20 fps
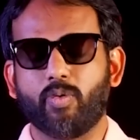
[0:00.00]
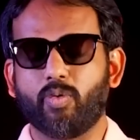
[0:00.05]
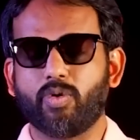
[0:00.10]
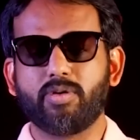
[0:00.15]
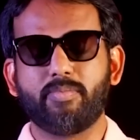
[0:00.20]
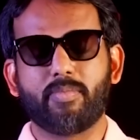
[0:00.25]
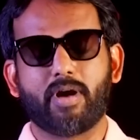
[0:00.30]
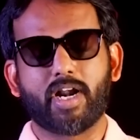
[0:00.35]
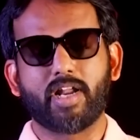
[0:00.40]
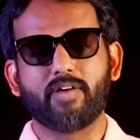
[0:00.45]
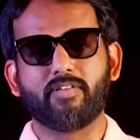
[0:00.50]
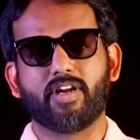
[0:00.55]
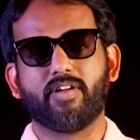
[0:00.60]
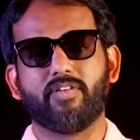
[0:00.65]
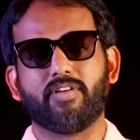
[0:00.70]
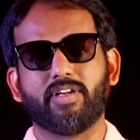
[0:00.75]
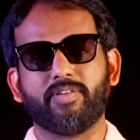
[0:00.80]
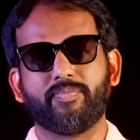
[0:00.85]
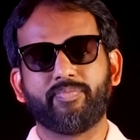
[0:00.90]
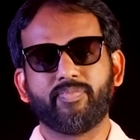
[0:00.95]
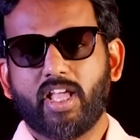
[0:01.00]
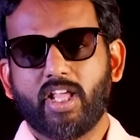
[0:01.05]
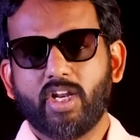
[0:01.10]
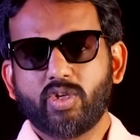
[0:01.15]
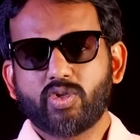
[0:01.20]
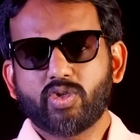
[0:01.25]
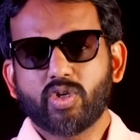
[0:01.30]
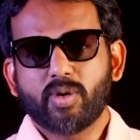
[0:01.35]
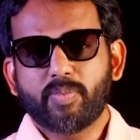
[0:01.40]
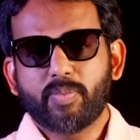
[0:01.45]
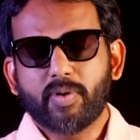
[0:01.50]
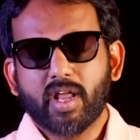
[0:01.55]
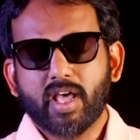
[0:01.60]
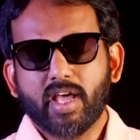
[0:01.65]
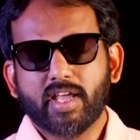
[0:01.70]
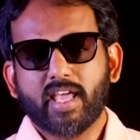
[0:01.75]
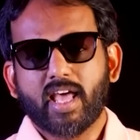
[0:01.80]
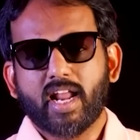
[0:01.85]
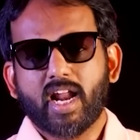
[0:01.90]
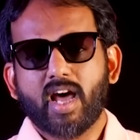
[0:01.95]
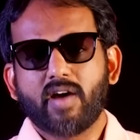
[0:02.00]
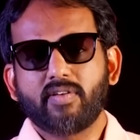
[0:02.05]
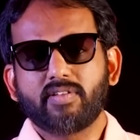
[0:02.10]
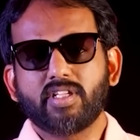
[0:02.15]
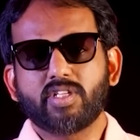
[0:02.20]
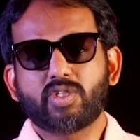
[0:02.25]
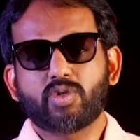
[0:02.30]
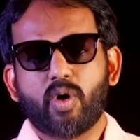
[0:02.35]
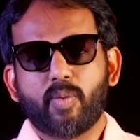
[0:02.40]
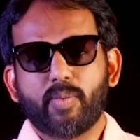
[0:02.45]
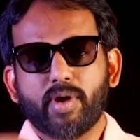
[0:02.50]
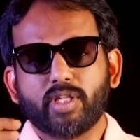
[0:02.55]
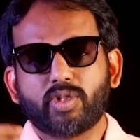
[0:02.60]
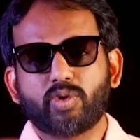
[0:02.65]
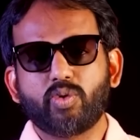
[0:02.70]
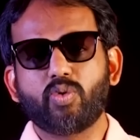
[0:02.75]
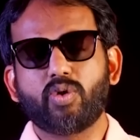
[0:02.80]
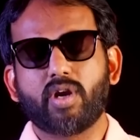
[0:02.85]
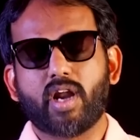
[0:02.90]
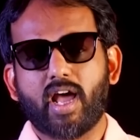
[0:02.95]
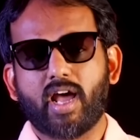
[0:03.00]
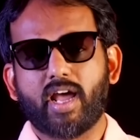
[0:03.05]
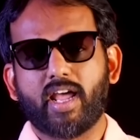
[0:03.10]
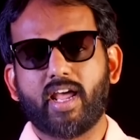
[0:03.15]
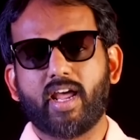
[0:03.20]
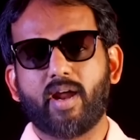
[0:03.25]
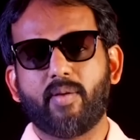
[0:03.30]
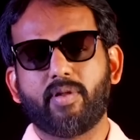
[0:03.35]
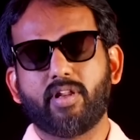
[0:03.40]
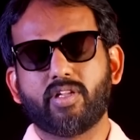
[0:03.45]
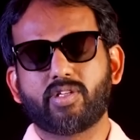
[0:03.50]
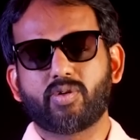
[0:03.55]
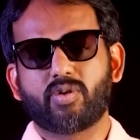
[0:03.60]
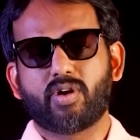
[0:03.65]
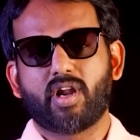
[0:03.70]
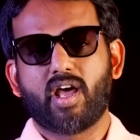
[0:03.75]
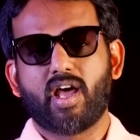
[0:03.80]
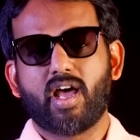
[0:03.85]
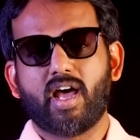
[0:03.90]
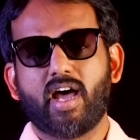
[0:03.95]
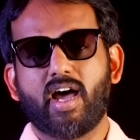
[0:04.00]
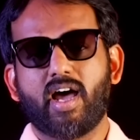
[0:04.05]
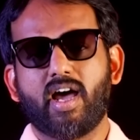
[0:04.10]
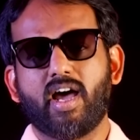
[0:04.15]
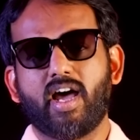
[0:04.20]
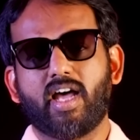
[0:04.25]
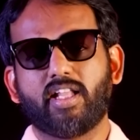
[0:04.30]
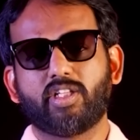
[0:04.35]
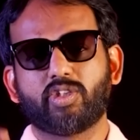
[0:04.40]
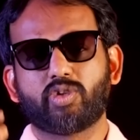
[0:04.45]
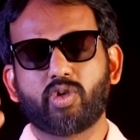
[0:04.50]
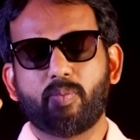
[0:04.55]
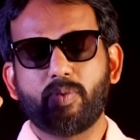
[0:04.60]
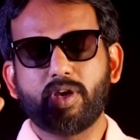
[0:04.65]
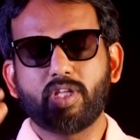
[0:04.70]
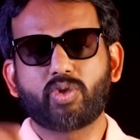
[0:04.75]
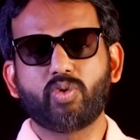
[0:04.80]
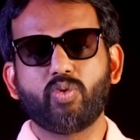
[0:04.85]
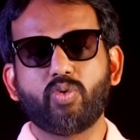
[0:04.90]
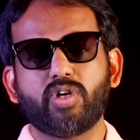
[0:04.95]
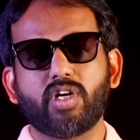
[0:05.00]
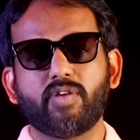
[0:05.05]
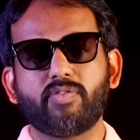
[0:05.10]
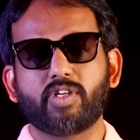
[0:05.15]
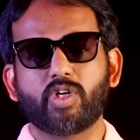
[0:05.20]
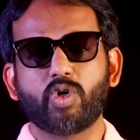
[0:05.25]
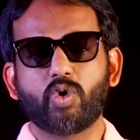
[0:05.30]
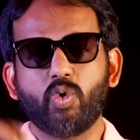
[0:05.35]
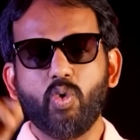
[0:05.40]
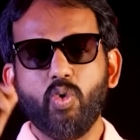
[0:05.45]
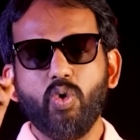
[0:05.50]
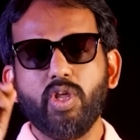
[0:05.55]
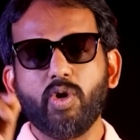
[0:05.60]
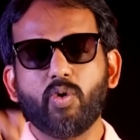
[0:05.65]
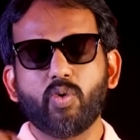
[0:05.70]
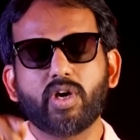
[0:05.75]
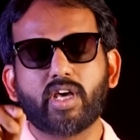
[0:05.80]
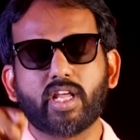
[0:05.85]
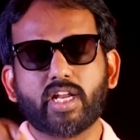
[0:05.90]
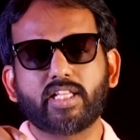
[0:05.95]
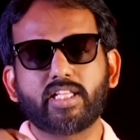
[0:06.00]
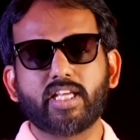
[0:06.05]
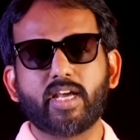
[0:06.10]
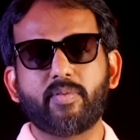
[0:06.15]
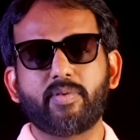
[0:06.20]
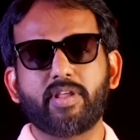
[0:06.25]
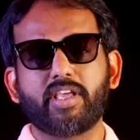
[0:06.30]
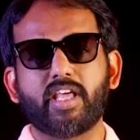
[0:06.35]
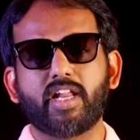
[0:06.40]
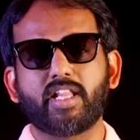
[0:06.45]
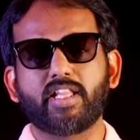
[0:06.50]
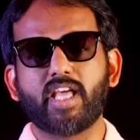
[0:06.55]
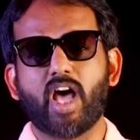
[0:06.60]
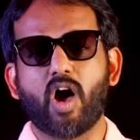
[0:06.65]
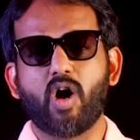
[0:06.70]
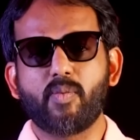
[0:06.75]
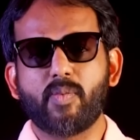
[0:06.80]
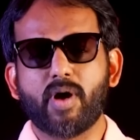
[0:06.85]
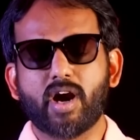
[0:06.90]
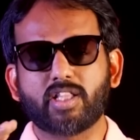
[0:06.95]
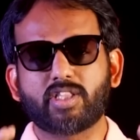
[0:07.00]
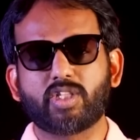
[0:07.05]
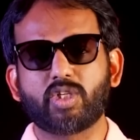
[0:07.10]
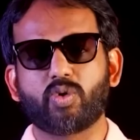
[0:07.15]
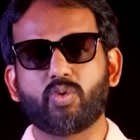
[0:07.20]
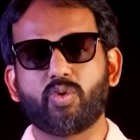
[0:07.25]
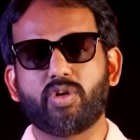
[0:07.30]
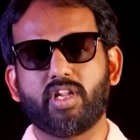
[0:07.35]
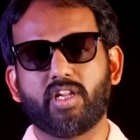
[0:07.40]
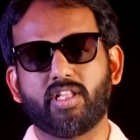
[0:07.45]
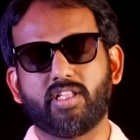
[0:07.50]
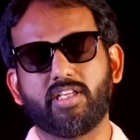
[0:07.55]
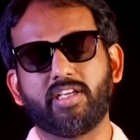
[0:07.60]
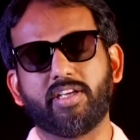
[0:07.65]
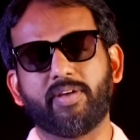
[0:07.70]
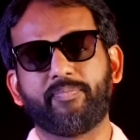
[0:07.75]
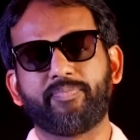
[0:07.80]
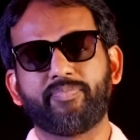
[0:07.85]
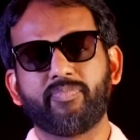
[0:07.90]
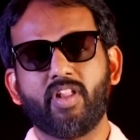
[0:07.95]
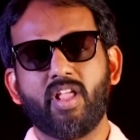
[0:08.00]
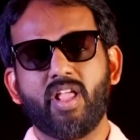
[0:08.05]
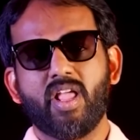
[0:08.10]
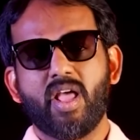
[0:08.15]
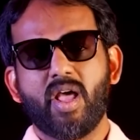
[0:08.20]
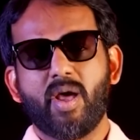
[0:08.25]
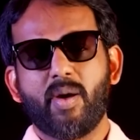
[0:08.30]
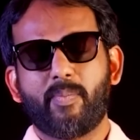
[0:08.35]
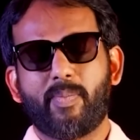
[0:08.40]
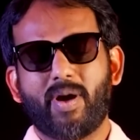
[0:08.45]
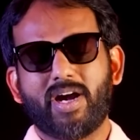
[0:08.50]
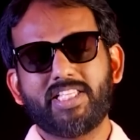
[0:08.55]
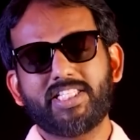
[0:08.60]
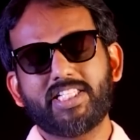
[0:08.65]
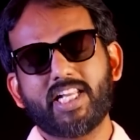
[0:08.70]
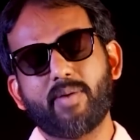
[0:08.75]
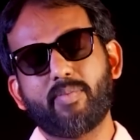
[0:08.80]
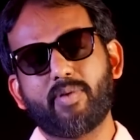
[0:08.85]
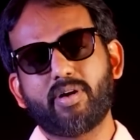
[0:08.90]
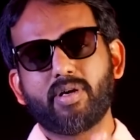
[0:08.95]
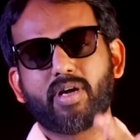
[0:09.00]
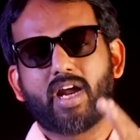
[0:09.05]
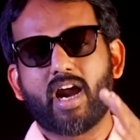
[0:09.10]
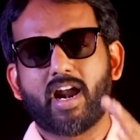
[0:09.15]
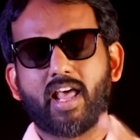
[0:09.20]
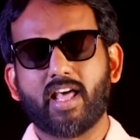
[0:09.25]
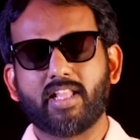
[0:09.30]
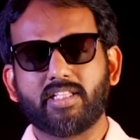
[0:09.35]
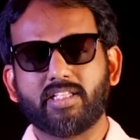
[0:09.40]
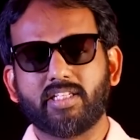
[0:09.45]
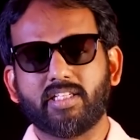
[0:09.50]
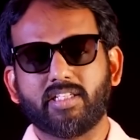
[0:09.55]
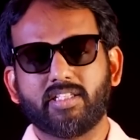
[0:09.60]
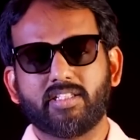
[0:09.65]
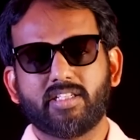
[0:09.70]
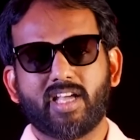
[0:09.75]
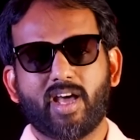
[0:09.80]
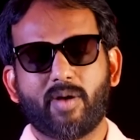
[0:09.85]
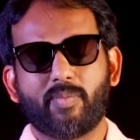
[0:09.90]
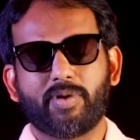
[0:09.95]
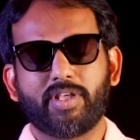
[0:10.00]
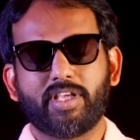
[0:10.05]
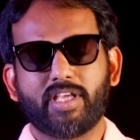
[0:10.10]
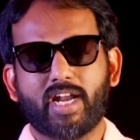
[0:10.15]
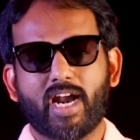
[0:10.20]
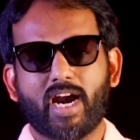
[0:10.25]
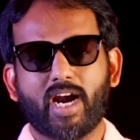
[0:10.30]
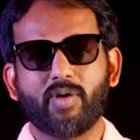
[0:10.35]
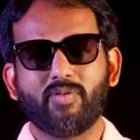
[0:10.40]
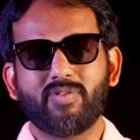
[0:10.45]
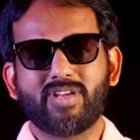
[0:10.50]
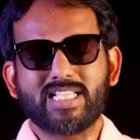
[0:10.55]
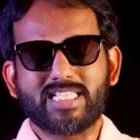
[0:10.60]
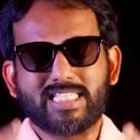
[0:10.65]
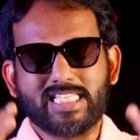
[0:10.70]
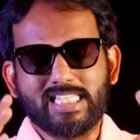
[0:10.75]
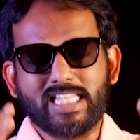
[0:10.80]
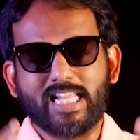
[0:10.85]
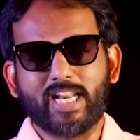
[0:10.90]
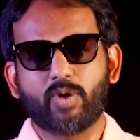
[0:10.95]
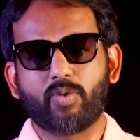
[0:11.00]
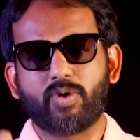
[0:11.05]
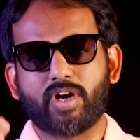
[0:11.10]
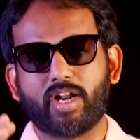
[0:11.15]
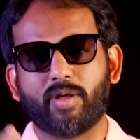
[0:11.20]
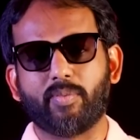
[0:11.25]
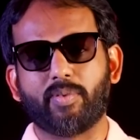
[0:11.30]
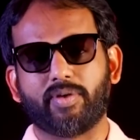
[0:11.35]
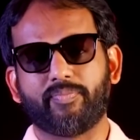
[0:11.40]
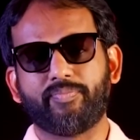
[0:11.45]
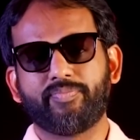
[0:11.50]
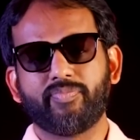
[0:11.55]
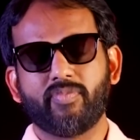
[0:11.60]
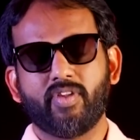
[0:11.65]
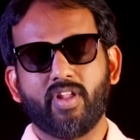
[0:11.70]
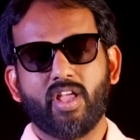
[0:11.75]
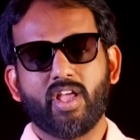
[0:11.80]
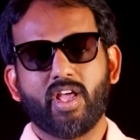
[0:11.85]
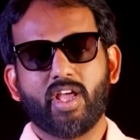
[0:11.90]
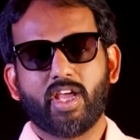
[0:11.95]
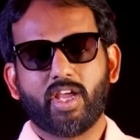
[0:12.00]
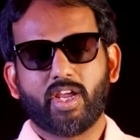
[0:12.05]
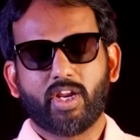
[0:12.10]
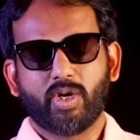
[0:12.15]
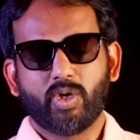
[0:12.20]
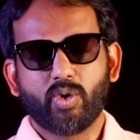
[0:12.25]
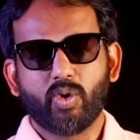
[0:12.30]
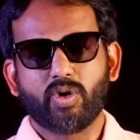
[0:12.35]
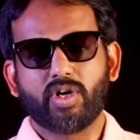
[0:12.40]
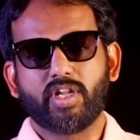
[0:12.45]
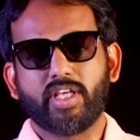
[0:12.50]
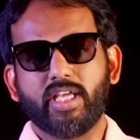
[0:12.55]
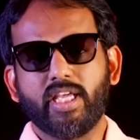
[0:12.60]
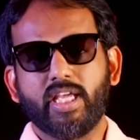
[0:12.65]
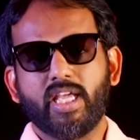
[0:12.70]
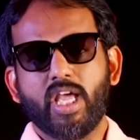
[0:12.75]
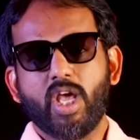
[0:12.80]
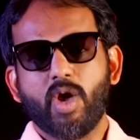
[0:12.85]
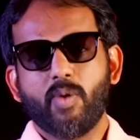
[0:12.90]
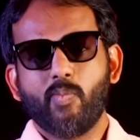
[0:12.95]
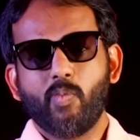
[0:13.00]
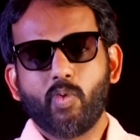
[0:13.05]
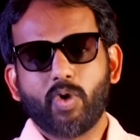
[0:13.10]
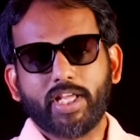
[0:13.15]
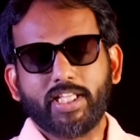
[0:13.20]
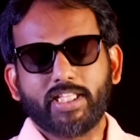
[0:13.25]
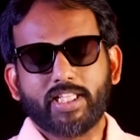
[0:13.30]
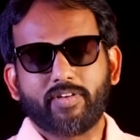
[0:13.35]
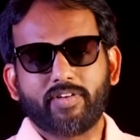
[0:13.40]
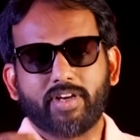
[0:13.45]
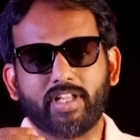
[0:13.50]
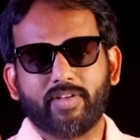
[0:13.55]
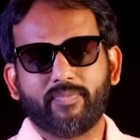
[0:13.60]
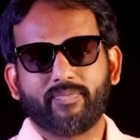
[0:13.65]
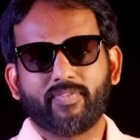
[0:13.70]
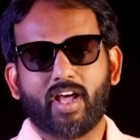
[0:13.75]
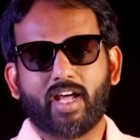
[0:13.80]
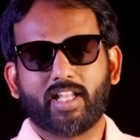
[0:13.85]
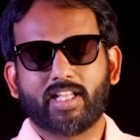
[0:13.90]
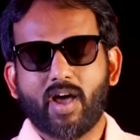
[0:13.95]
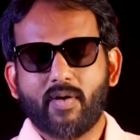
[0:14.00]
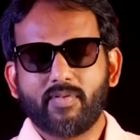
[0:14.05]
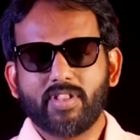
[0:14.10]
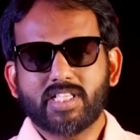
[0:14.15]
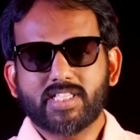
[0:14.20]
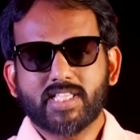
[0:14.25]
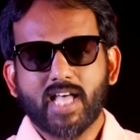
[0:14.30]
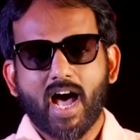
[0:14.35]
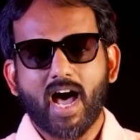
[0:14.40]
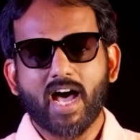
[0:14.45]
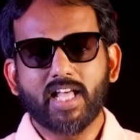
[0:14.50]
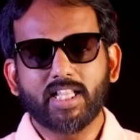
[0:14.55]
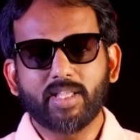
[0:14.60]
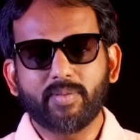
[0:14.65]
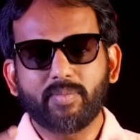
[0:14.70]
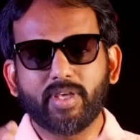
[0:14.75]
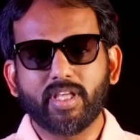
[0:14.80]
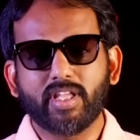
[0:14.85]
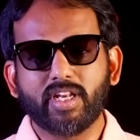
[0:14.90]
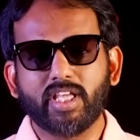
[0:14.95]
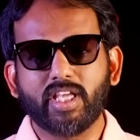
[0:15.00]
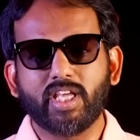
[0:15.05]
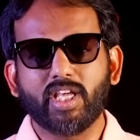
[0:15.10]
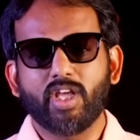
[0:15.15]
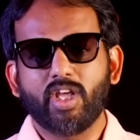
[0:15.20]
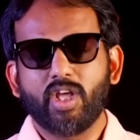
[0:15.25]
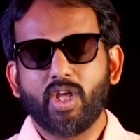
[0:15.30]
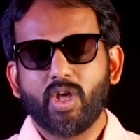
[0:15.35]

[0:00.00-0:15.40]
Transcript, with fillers: ஒரு மன்னவர் அவர் இன்னும் சொல்லப்போனால் யாராவது சுமையை தூக்குறாங்க அப்படின்னு சொன்னால் அந்த சுமையை தூக்குறவருக்கு கூலி கொடுக்கறது அப்படிங்கிறது அவமானத்திற்குரியது படிச்சுட்டா மட்டும் காணாது அப்படிங்கிற அளவுக்கு சிந்தனை கொண்ட நபர் இன்னொன்று முறை தவறி அதாவது சாதி மீறி